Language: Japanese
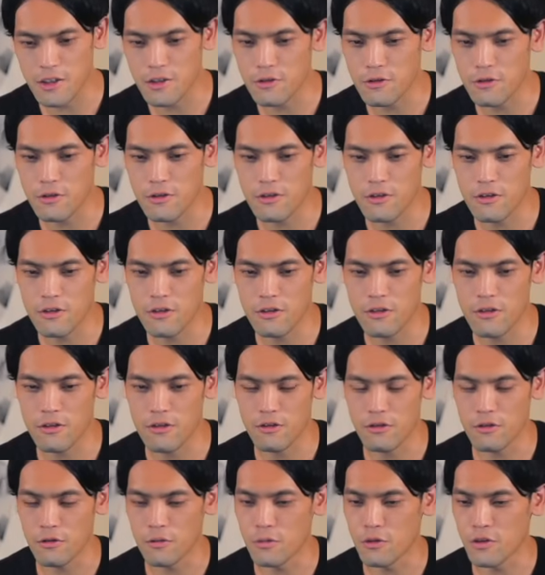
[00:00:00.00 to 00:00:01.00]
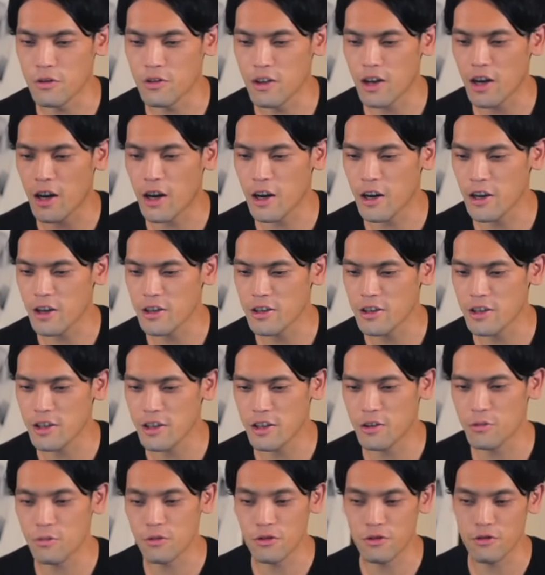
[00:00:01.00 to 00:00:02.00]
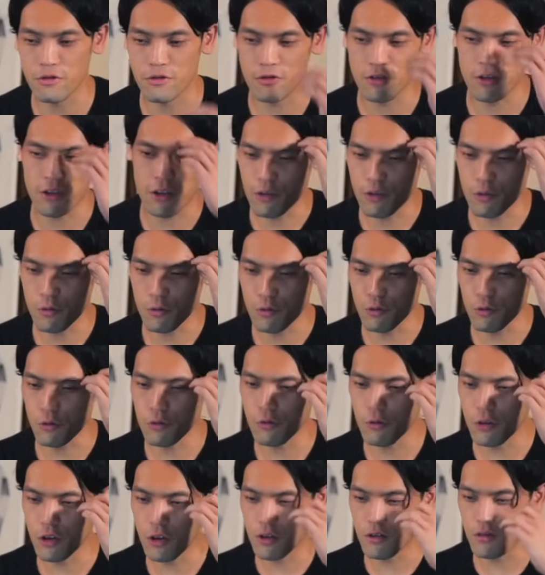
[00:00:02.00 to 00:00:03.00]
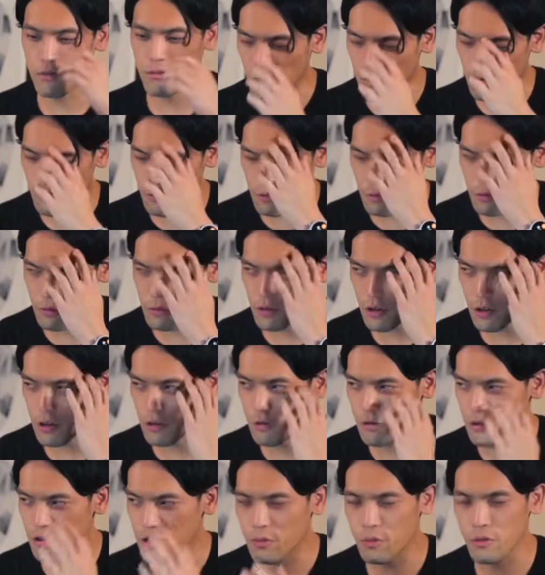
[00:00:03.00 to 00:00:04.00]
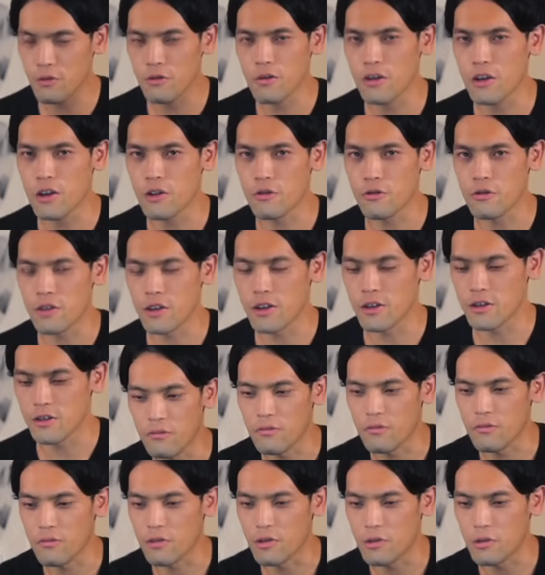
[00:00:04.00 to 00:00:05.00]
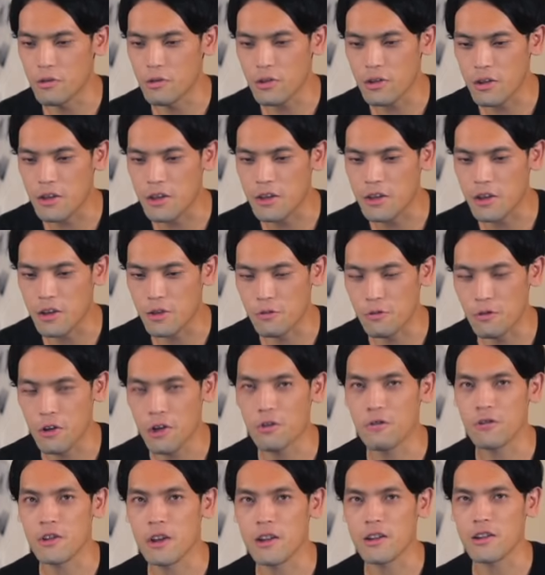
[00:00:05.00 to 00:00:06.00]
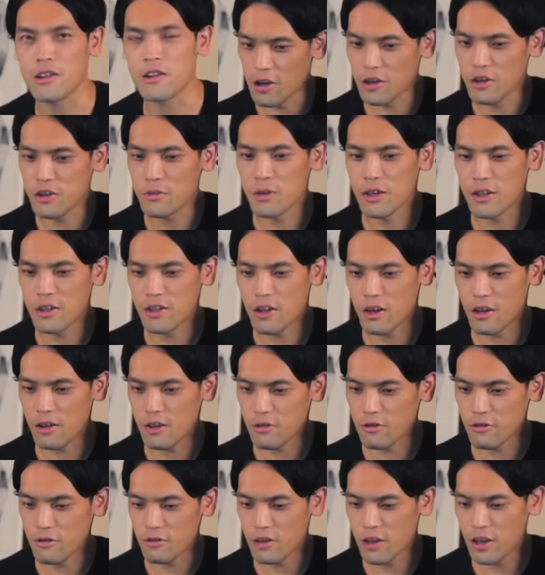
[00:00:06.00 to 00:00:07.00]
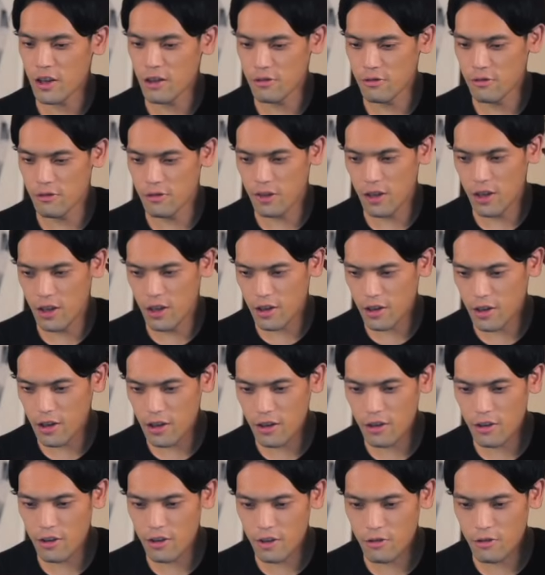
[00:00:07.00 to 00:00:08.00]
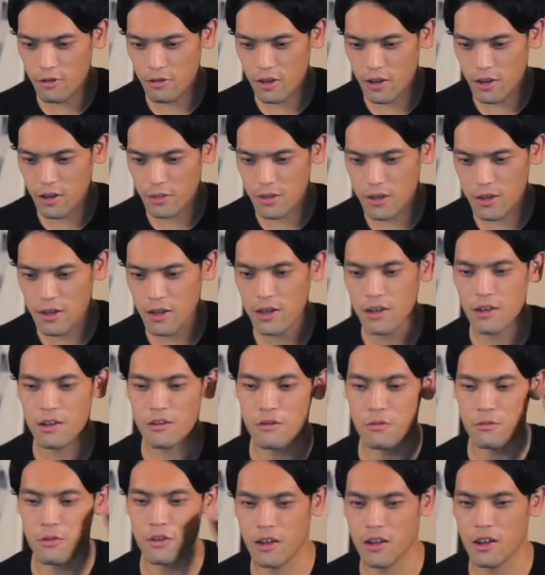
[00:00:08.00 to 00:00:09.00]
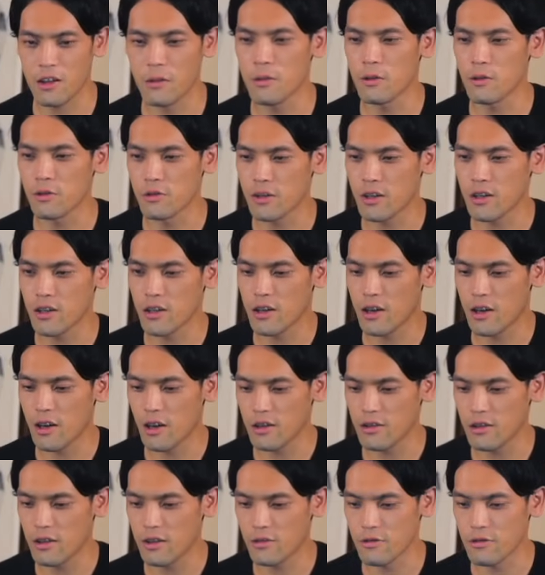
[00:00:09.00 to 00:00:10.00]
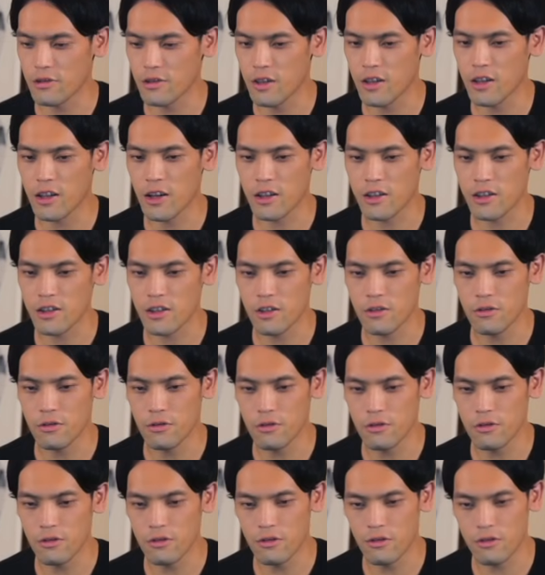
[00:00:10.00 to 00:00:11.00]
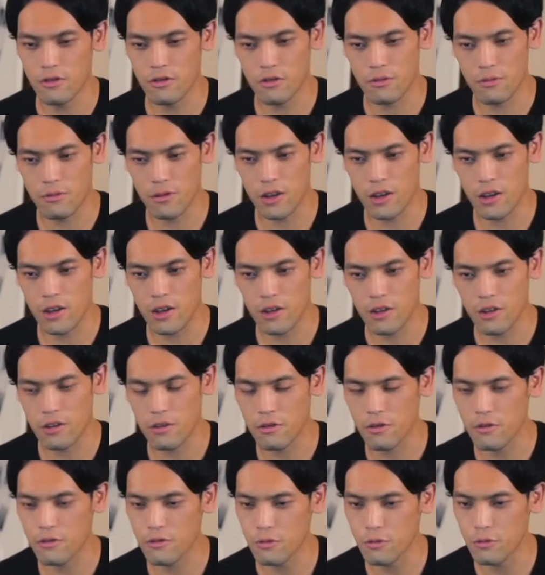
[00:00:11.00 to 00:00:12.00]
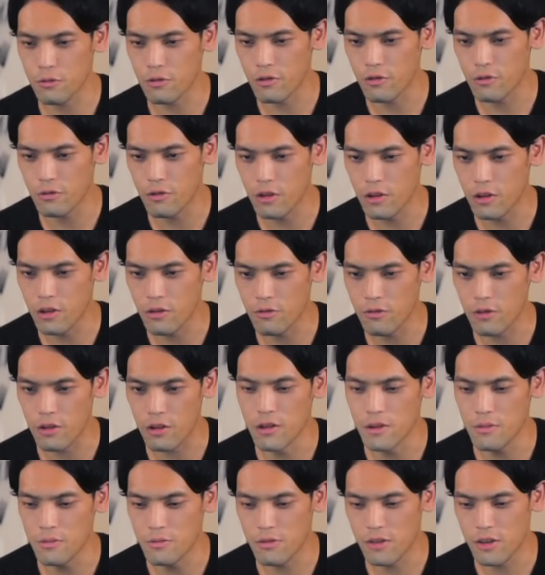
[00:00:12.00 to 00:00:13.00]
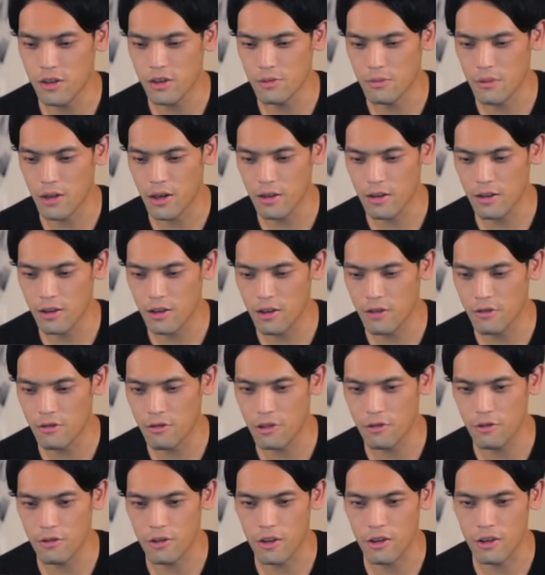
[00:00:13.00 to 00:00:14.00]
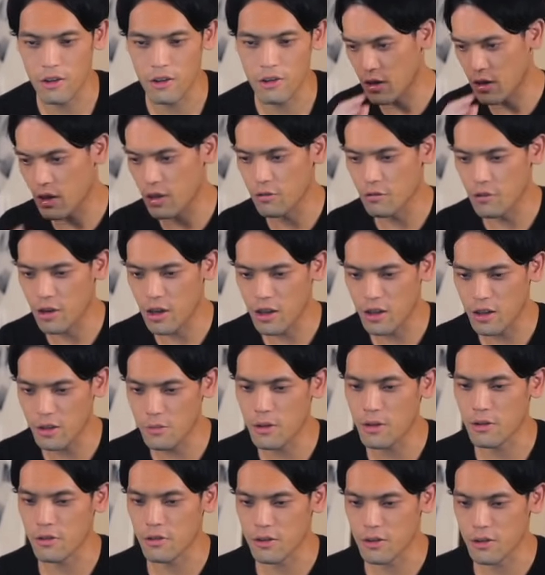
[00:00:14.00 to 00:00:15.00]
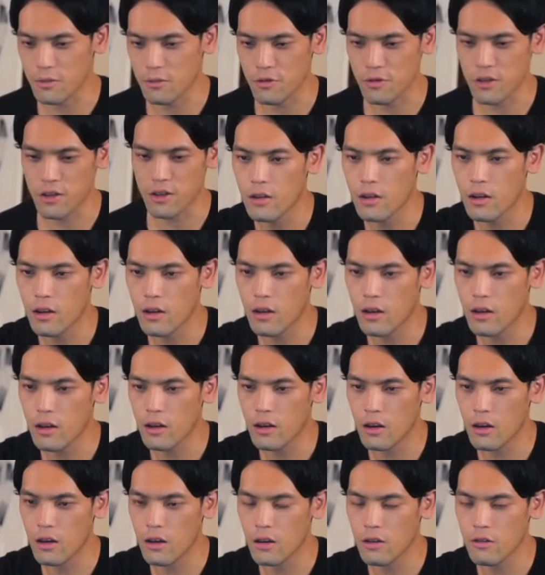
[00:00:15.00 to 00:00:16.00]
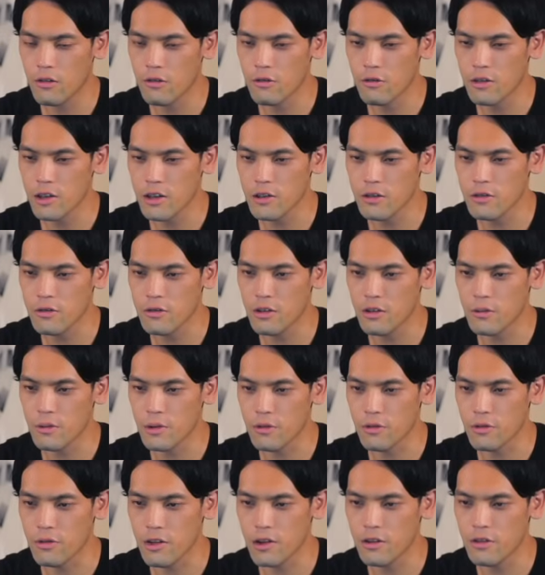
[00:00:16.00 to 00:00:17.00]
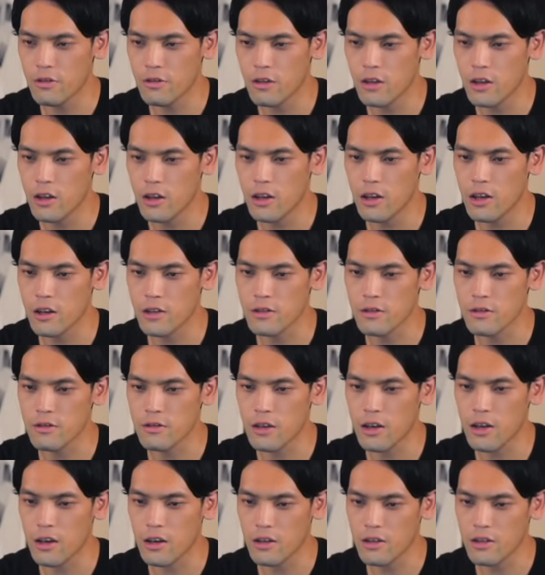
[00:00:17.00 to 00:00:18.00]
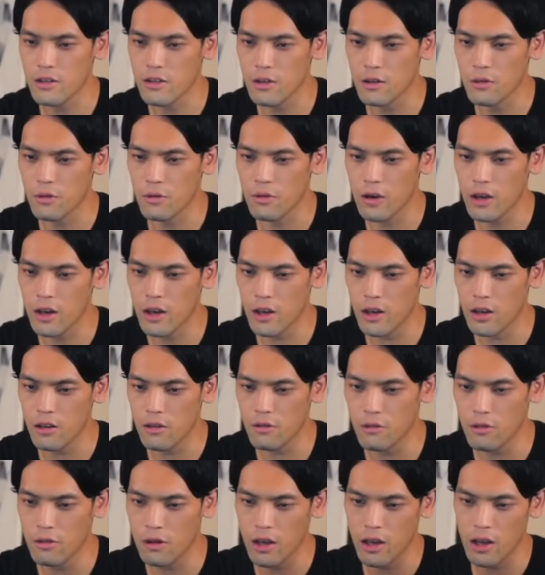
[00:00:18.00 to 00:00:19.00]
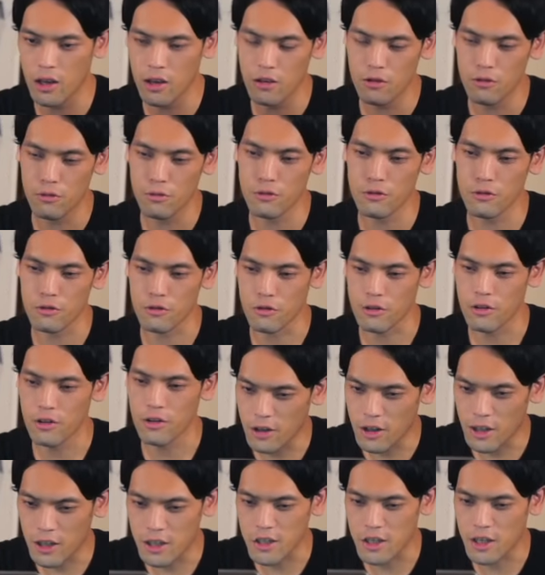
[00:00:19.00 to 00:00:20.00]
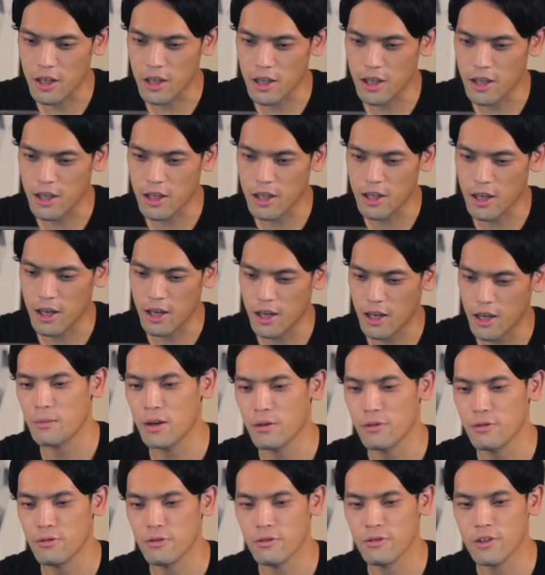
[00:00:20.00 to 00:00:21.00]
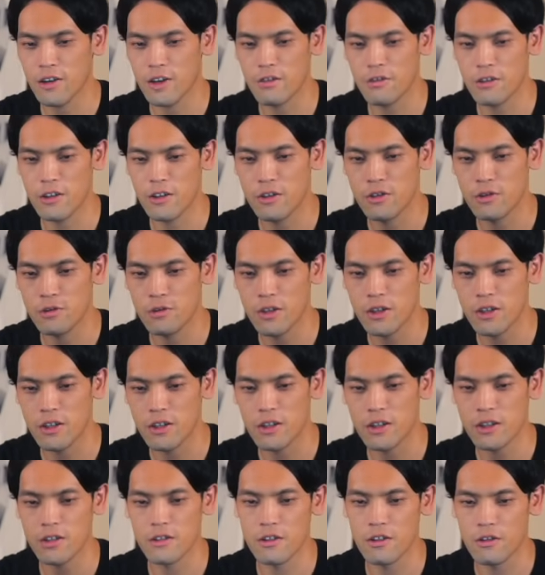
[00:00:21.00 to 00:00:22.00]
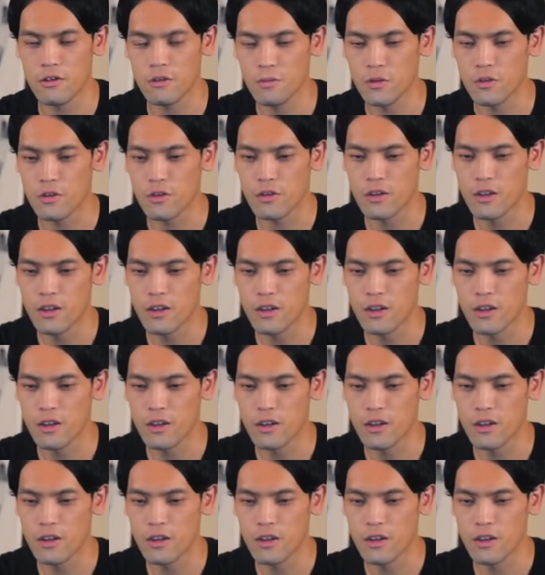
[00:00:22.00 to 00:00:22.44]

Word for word: するのもなんか怪しい気もするんですけどでも本当に結構これ、ね、いろんなプロテイン飲んだんです、うん、これは確かに売れるな気がしましたので一回あの騙されたと思う買ってみてほしい、はい、あの好きな味ヨーグルトもね気になるけどどうだ売れてんのか全部1万点ぐらい売れてんああの買ってみてくださいもしでえー、っと夏といえばこのアクエリアスでしかもこれ冷凍兼用ボトルこれね知らなかった前普通のアクエリ紹介してたんですけども